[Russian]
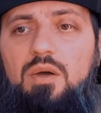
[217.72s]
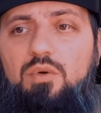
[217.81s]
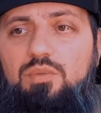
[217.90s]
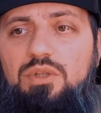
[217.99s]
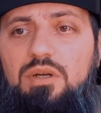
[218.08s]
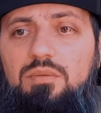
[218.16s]

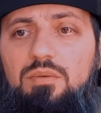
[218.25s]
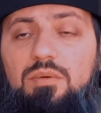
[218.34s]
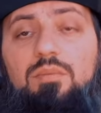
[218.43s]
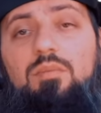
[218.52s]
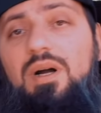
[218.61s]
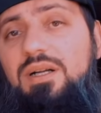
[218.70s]
у меня
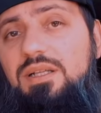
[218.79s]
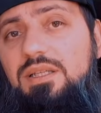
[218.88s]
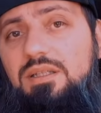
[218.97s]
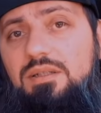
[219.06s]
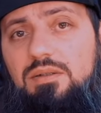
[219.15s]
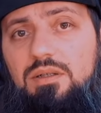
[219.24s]

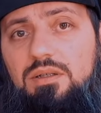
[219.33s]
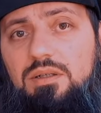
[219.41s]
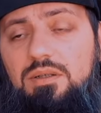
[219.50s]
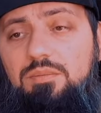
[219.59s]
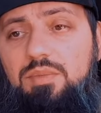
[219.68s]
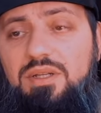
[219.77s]
могли
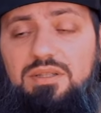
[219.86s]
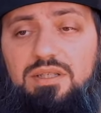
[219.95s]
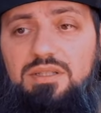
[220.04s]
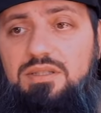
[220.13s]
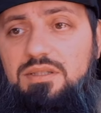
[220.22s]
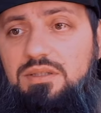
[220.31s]
э,
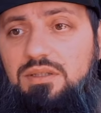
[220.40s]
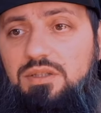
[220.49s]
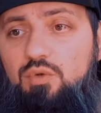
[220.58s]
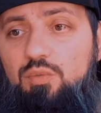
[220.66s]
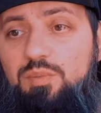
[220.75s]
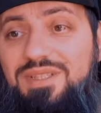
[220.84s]
продастся и
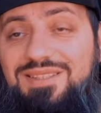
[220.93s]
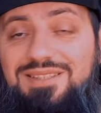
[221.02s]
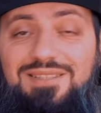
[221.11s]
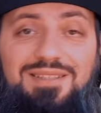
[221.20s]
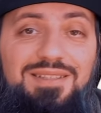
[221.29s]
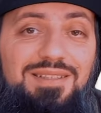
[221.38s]

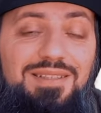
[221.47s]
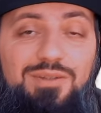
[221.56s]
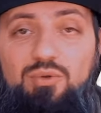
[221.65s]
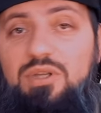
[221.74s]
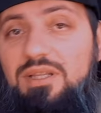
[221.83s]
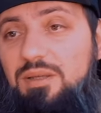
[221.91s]
купиться, и
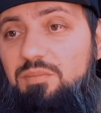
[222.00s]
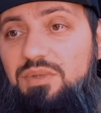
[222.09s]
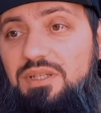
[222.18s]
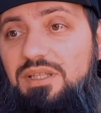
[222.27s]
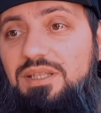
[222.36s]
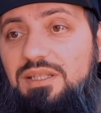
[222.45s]
куда-то
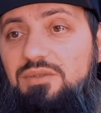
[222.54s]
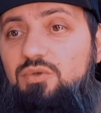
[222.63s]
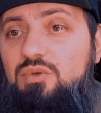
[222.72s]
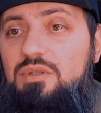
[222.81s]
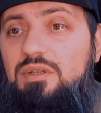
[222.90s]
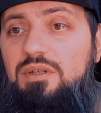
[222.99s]

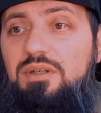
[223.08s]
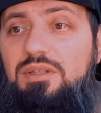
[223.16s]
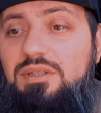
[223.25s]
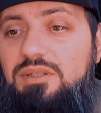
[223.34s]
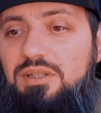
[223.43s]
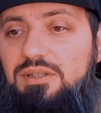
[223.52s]
перекинуться
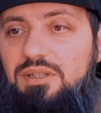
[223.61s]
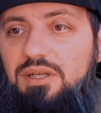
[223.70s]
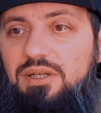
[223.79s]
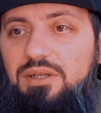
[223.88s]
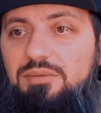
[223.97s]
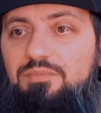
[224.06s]
и так
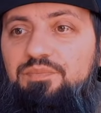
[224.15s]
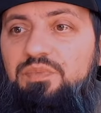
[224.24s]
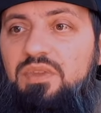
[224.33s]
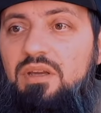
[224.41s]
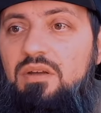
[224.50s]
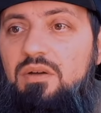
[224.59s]
далее.
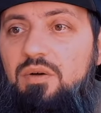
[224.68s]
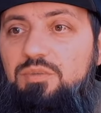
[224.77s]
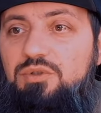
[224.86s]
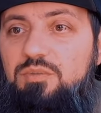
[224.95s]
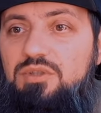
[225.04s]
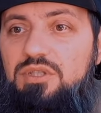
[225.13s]
В
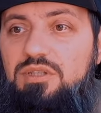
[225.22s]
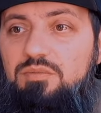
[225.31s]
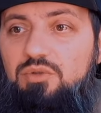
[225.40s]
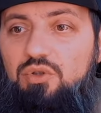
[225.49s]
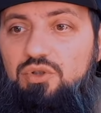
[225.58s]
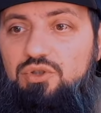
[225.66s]
общем, здесь
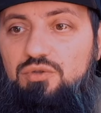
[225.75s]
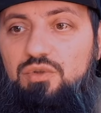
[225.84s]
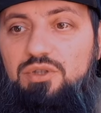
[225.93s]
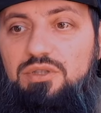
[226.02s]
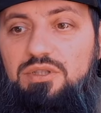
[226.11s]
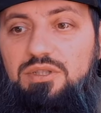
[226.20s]
много
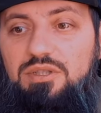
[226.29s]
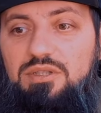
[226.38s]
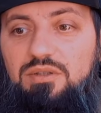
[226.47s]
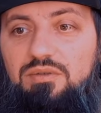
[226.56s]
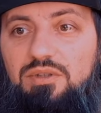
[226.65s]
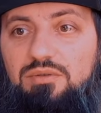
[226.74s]
чего
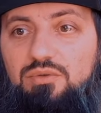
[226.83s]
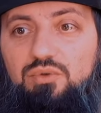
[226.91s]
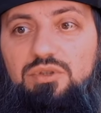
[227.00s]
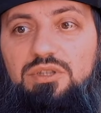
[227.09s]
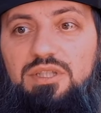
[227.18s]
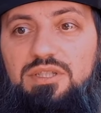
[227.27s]
интересного.
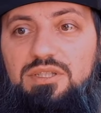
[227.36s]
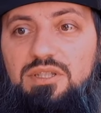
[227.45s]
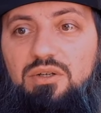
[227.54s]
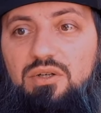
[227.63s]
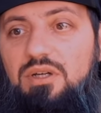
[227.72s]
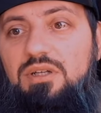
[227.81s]
Тут есть
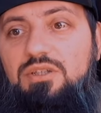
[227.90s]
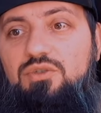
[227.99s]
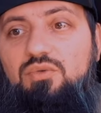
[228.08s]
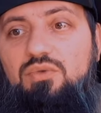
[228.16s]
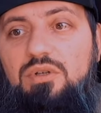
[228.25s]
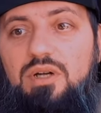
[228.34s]
такая
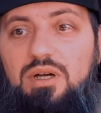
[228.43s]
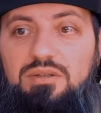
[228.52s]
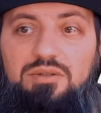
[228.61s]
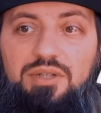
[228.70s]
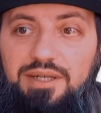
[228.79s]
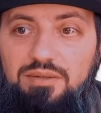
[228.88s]
штука, как
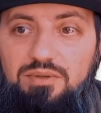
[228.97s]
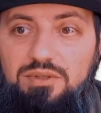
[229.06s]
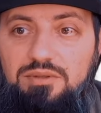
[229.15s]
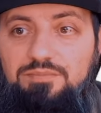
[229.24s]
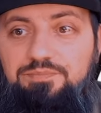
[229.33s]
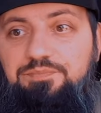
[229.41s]

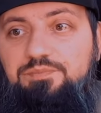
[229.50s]
travel,